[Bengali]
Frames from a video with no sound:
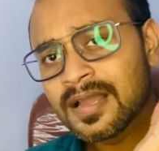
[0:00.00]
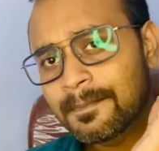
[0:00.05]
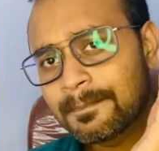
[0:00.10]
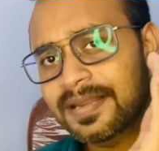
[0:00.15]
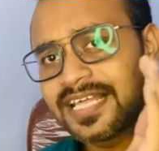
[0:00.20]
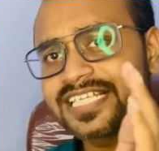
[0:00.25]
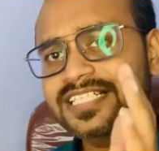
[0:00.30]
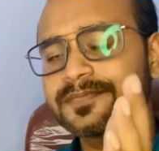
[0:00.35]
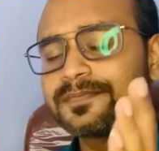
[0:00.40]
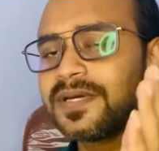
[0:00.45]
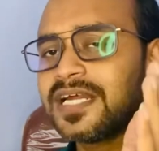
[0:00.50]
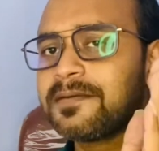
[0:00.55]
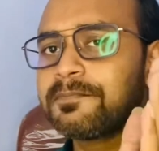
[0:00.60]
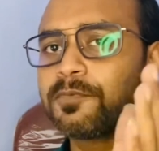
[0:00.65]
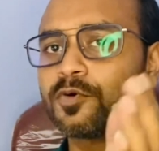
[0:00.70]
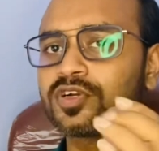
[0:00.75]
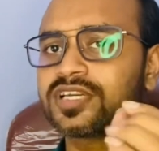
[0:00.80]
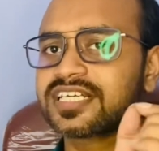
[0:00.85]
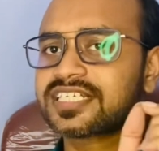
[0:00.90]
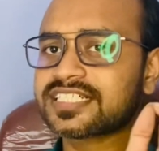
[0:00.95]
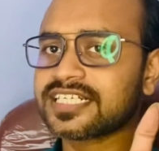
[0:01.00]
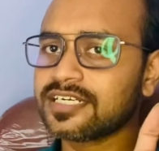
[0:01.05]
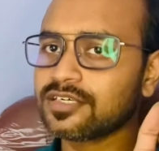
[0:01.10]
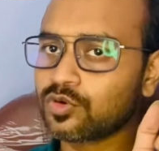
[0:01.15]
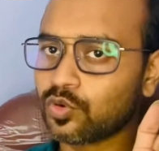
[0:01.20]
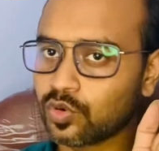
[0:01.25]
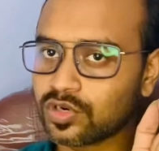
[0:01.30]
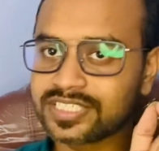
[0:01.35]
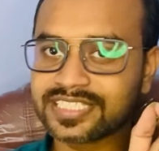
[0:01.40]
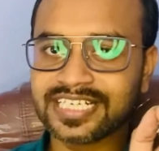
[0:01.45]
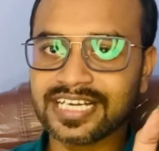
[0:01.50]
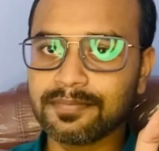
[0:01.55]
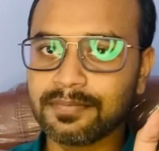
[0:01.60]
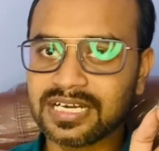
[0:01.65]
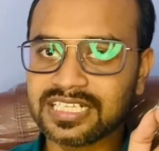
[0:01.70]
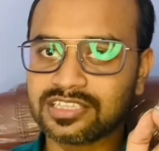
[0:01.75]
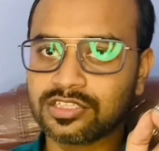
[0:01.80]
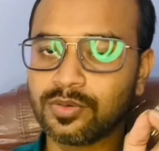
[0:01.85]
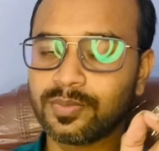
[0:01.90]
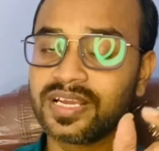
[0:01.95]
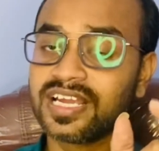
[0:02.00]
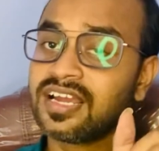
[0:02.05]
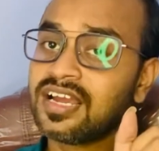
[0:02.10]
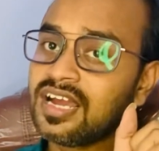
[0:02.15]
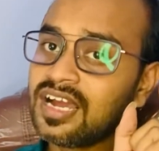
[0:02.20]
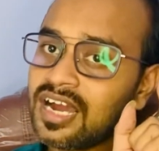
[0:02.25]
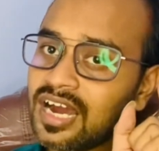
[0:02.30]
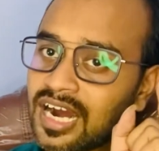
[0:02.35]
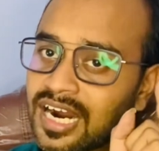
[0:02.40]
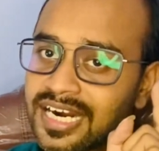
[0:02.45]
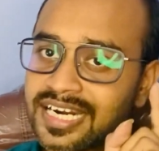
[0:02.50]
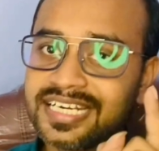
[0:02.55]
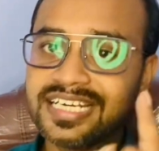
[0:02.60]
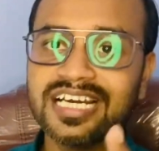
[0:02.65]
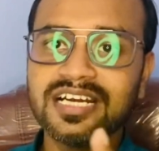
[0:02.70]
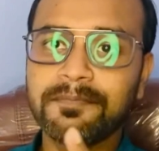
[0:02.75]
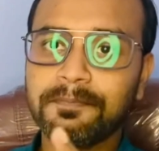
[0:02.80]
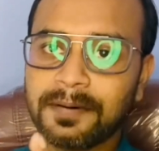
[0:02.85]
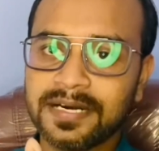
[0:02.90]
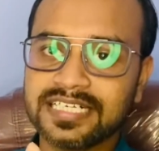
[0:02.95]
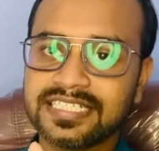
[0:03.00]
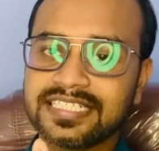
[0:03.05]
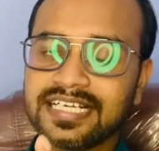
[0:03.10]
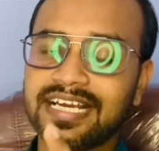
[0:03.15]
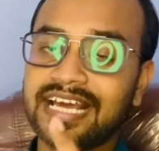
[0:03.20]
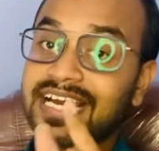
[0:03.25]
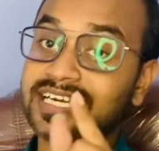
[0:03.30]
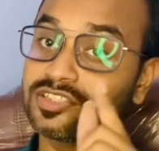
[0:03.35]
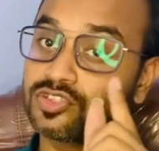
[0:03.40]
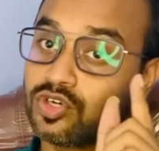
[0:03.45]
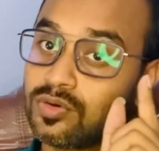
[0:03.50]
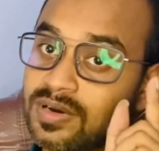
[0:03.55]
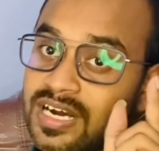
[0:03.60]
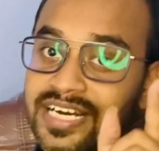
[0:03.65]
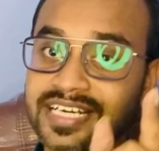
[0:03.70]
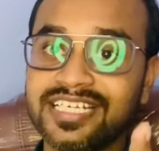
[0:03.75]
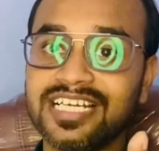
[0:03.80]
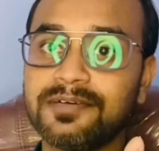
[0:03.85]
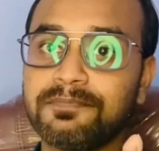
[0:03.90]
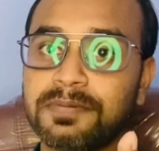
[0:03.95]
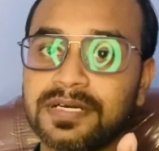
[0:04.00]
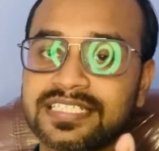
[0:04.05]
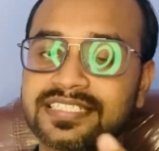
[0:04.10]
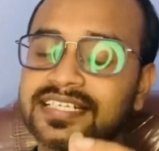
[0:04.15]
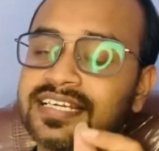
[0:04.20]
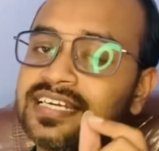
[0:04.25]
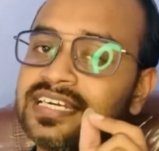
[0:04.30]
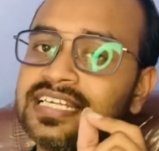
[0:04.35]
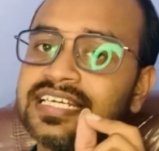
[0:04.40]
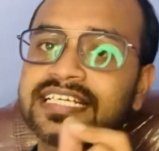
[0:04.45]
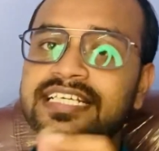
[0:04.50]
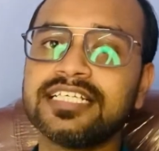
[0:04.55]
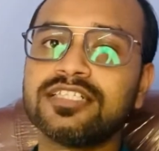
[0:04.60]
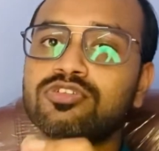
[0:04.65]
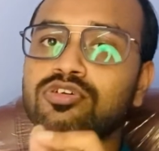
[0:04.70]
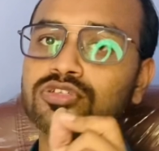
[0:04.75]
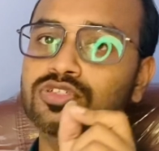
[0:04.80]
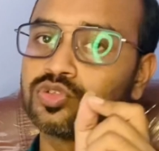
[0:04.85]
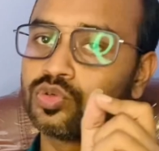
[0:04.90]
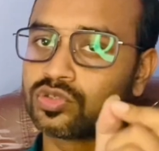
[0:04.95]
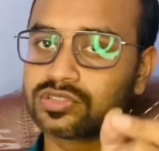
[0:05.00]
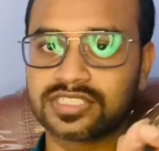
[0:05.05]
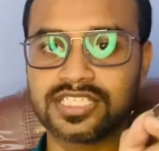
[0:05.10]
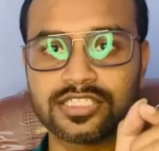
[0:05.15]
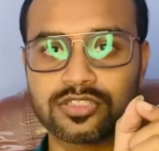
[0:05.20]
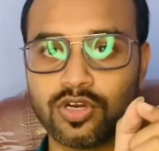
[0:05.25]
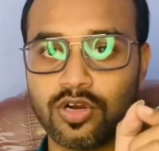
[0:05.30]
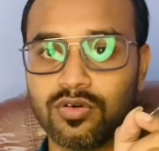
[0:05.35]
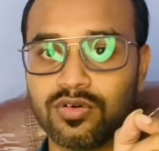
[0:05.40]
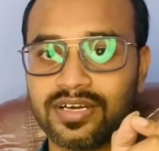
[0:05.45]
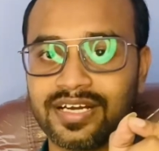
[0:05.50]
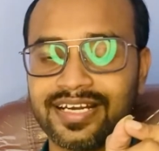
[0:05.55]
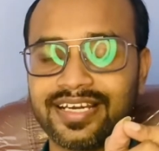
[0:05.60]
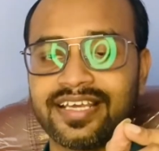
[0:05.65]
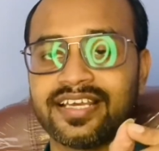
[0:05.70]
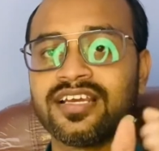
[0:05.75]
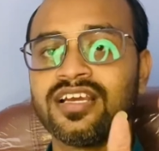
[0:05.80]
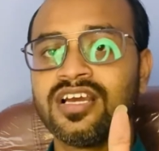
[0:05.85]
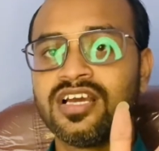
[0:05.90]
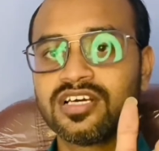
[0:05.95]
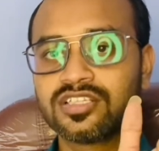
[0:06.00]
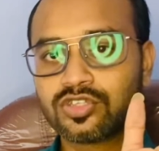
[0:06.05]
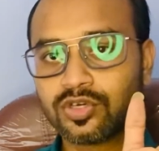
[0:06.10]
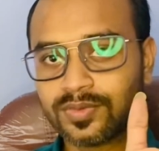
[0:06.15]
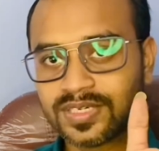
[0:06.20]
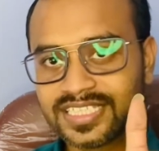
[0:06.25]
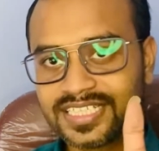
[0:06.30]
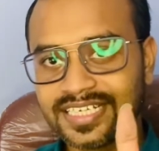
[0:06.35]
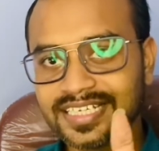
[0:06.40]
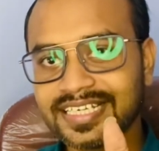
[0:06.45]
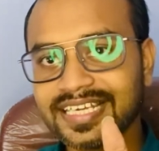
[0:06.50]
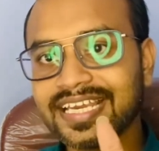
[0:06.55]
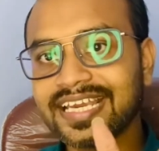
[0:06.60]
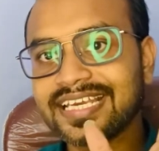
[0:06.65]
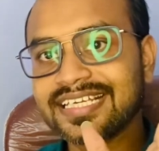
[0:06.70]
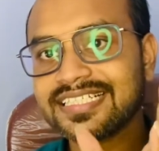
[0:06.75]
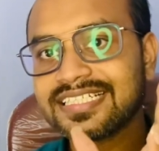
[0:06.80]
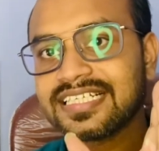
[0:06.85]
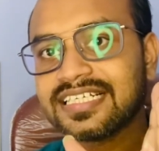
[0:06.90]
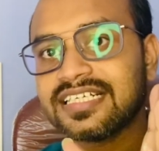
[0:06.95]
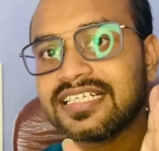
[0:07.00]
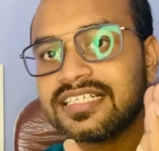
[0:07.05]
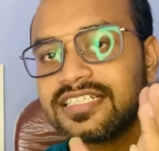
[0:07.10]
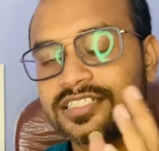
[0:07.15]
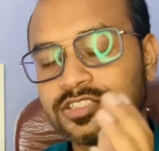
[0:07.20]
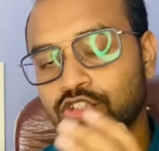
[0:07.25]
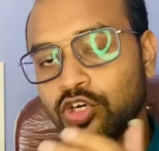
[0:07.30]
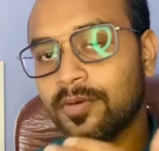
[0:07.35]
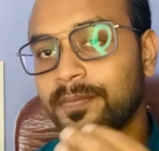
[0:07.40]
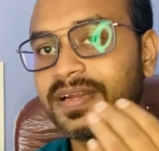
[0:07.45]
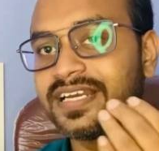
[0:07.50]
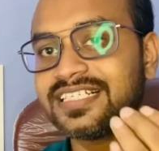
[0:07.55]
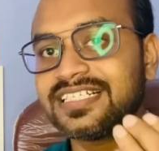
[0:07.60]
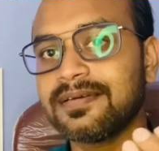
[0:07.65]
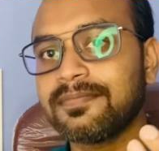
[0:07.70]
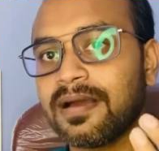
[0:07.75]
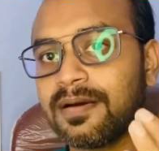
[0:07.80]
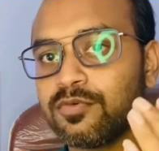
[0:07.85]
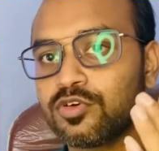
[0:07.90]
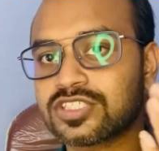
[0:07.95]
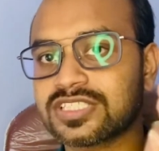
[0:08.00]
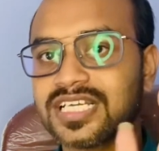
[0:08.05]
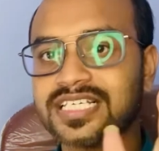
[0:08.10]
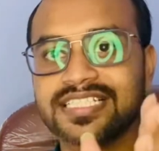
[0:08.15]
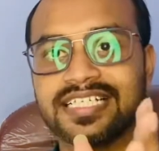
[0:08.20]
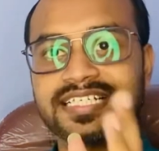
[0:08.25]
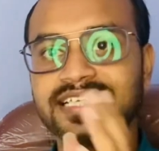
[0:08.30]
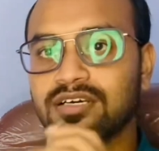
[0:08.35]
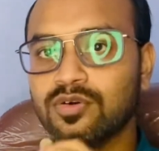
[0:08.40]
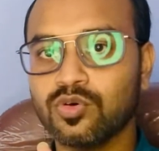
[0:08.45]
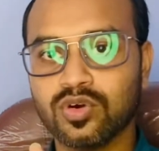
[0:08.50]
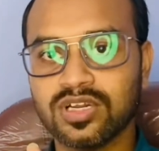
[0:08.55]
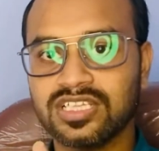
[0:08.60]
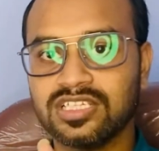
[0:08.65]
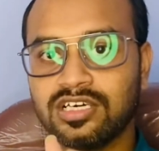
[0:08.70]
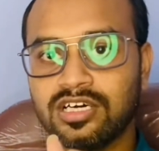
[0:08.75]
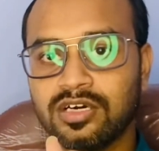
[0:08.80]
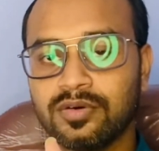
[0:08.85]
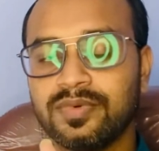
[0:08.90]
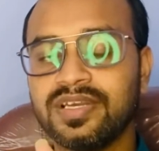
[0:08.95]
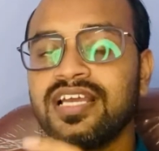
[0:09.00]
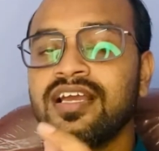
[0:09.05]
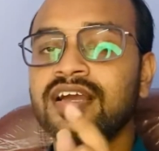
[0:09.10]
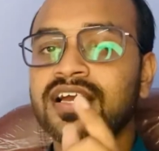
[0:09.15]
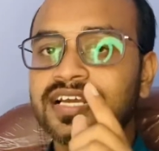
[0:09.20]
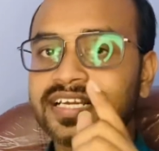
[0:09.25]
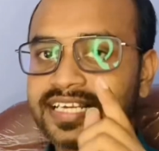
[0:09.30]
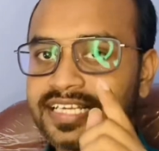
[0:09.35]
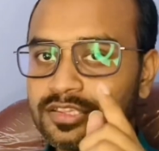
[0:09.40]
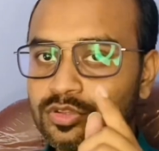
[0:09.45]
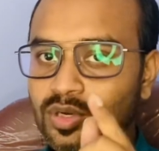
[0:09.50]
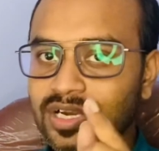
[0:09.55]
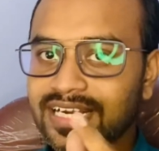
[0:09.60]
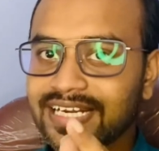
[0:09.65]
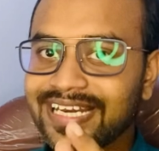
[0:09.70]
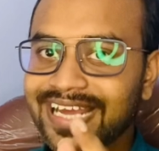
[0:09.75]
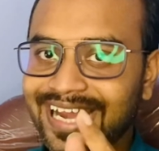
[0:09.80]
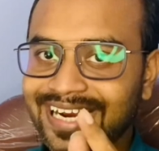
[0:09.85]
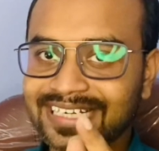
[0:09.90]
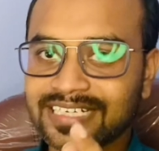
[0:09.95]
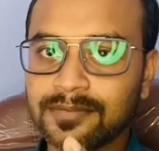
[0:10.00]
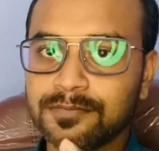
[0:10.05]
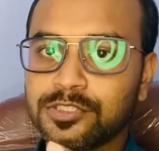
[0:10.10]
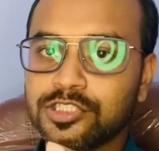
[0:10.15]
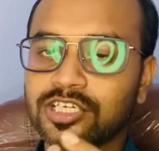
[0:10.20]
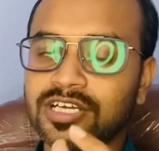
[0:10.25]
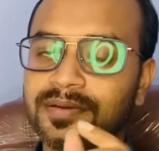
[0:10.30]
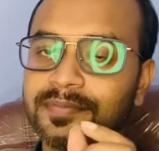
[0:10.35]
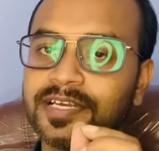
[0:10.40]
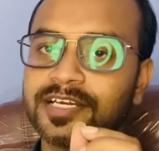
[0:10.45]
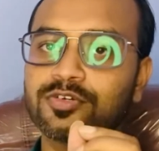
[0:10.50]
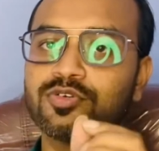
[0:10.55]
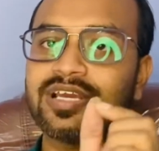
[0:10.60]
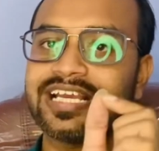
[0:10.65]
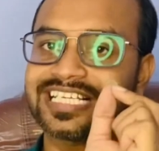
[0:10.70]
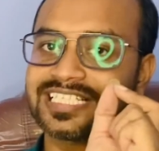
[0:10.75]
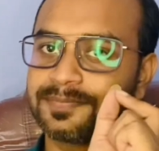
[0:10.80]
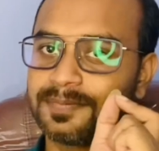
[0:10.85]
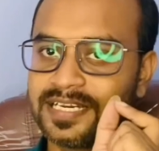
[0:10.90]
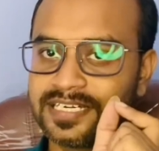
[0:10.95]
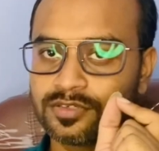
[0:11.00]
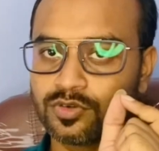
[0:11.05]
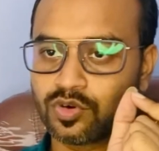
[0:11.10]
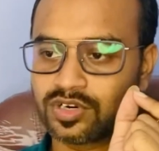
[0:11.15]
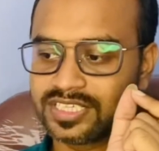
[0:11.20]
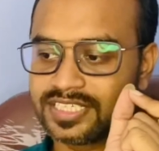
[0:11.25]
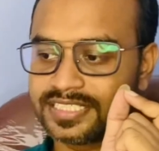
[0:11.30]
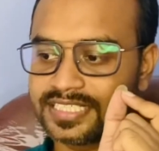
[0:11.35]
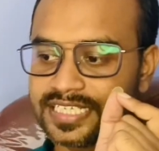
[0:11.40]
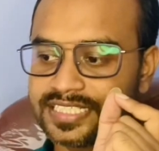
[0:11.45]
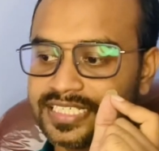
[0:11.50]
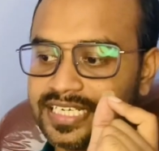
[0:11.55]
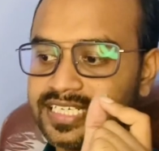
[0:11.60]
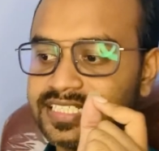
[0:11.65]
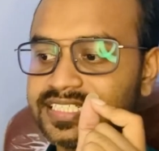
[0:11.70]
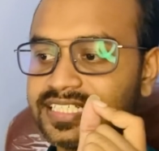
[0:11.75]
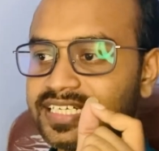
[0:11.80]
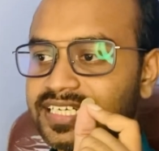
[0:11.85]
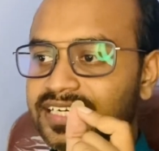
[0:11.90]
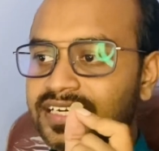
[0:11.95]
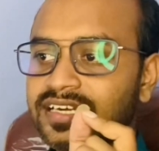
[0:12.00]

প্লেসমেন্ট প্রোটেকশন কোর্সের মাধ্যমে হান্ড্রেড পার্সেন্ট একদম হান্ড্রেড পার্সেন্ট লিখিত চুক্তি সহকারে তোমাদেরকে এই যে জবের যে ব্যবস্থা সেটা করে দেওয়া হবে কিন্তু এখানে একটা বিষয় আমি একটু এক্সপ্লেন করে দিতে চাই যে